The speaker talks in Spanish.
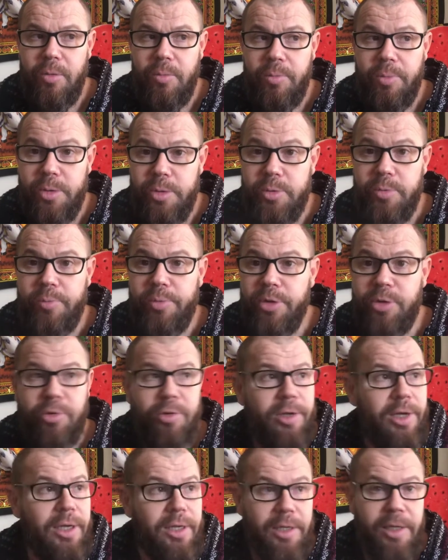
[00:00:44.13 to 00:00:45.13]
Por
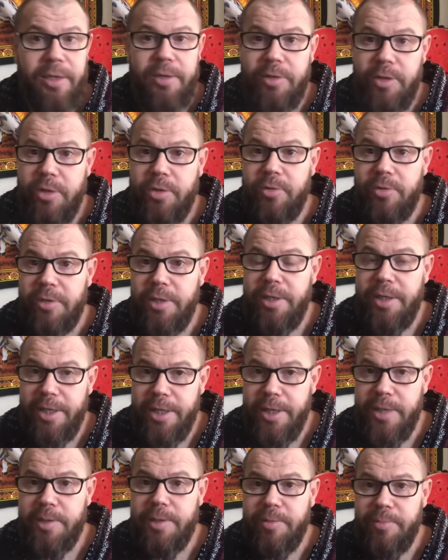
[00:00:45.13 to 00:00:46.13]
supuesto que hay gente jodida
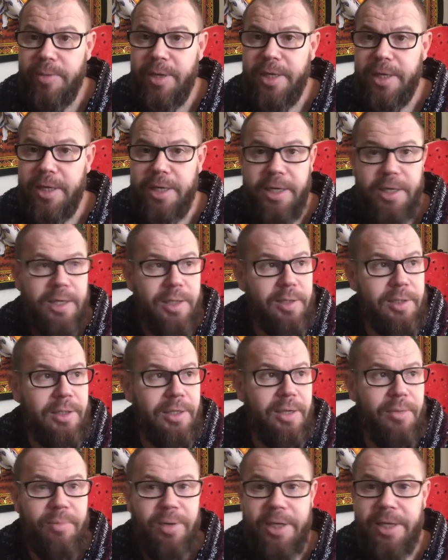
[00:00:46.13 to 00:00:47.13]
que hace magia negra si
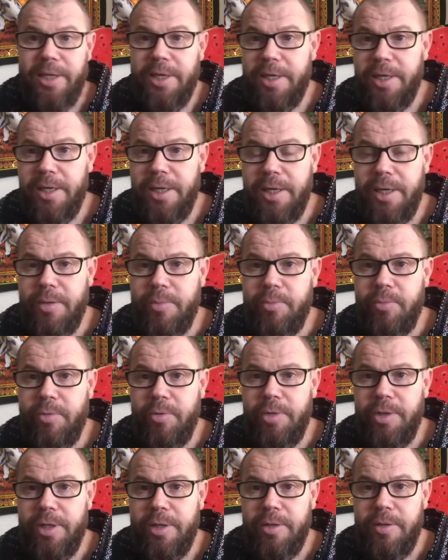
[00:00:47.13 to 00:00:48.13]
la magia negra es
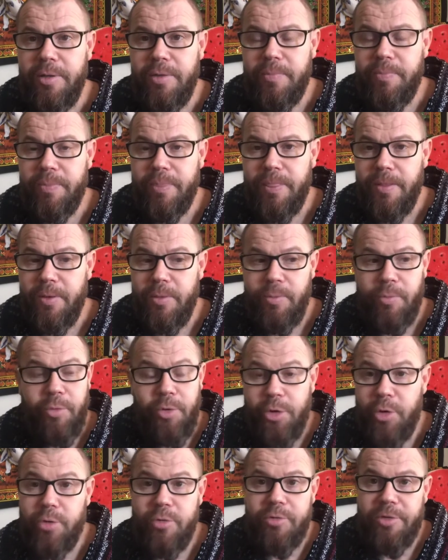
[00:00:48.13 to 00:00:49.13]
muy
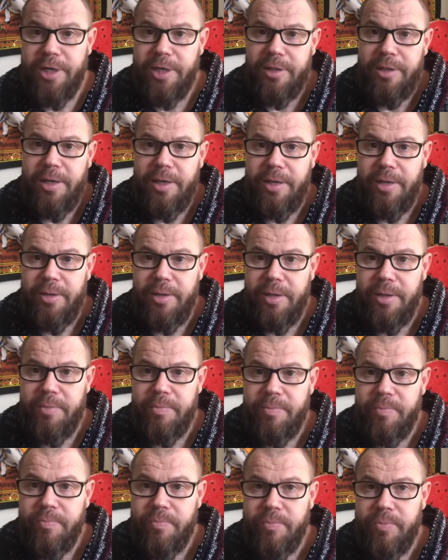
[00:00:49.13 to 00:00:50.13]
muy contratada.
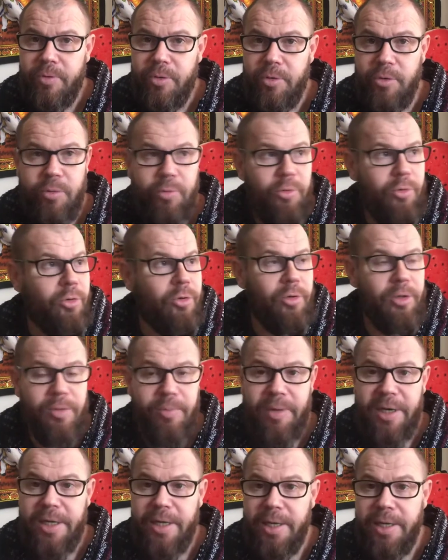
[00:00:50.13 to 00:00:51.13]
Los brujos de
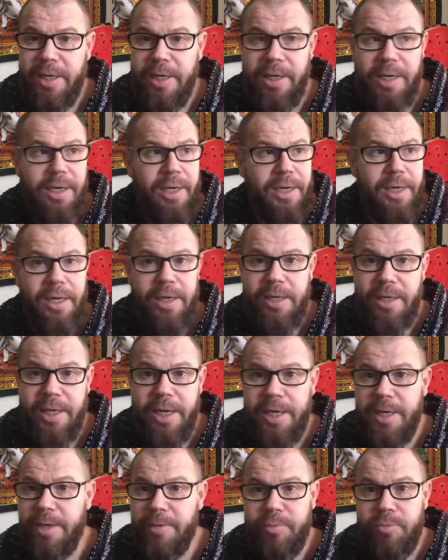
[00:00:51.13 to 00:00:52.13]
magia negra reales
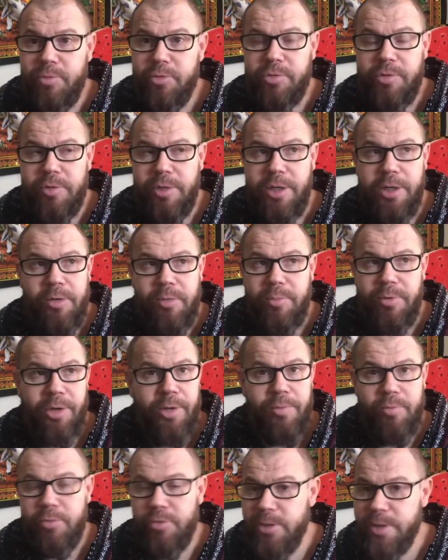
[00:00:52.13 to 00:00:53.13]
ganan mucho dinero porque
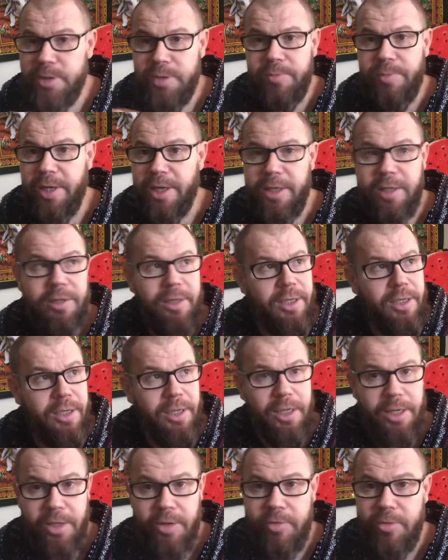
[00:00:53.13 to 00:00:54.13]
muchísima gente
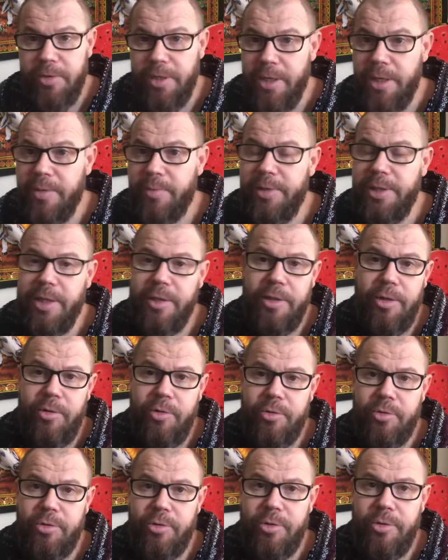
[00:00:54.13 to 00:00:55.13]
quiere joder la vida del
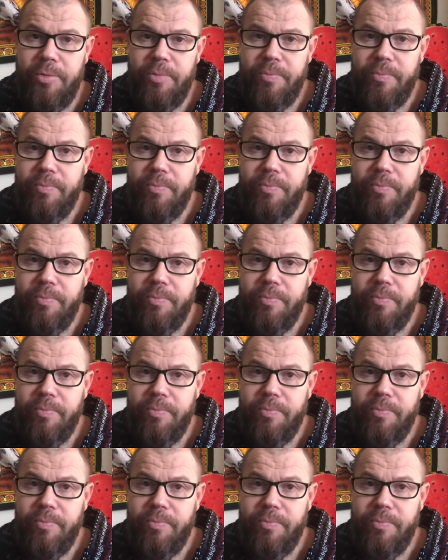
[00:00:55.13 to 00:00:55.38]
otro.